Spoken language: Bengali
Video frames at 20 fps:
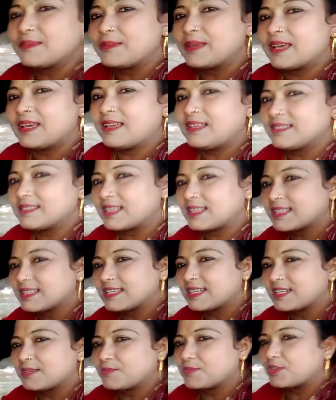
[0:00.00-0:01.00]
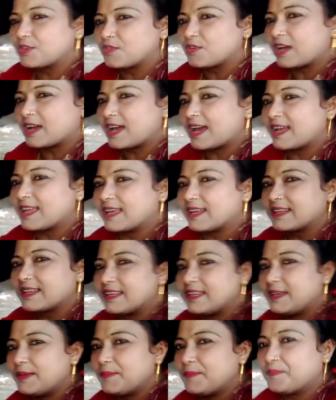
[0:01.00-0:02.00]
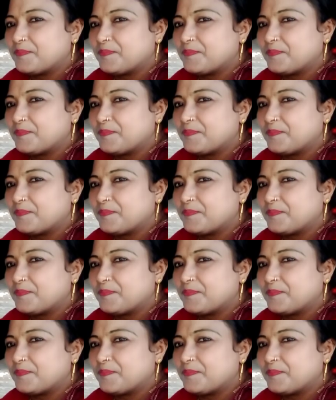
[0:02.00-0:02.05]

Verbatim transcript: দিবে যাতে চেটে পুটে ওরা খায় আর কি